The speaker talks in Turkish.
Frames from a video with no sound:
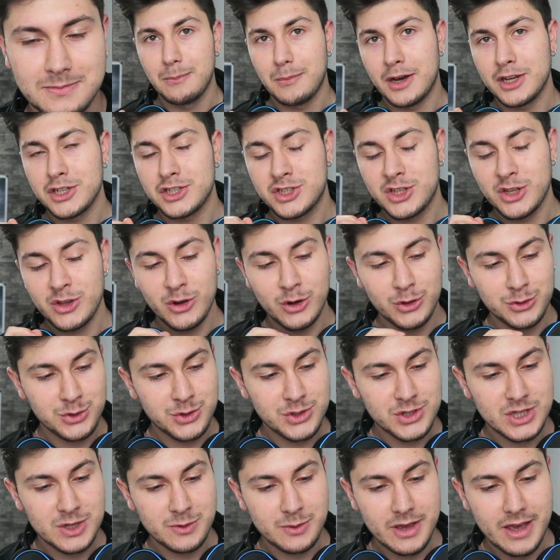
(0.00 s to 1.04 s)
Başta
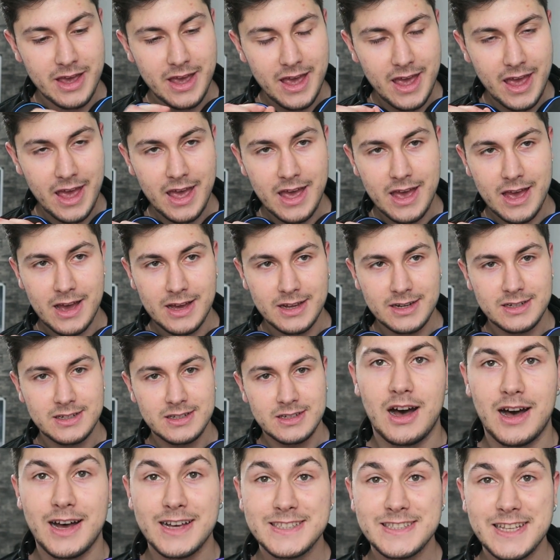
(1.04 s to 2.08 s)
gördüğünüz gibi eğer
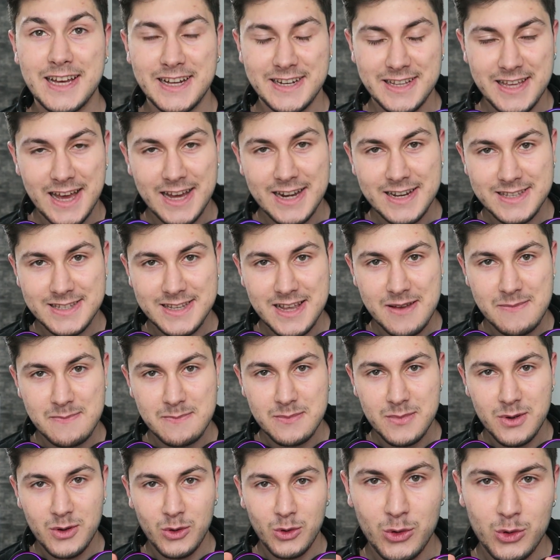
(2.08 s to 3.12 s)
hasar yersem
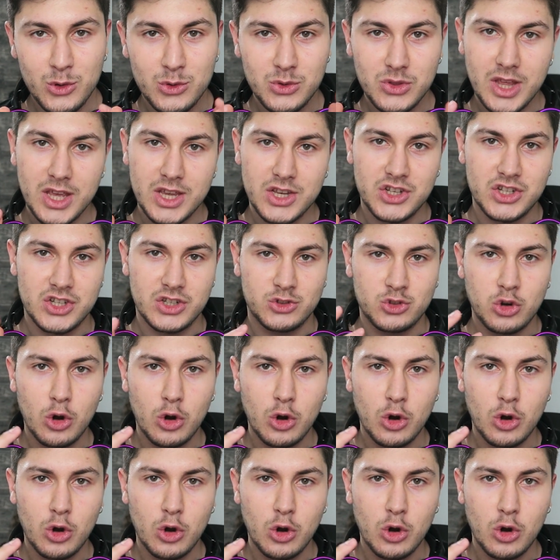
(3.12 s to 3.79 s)
oyun değişir.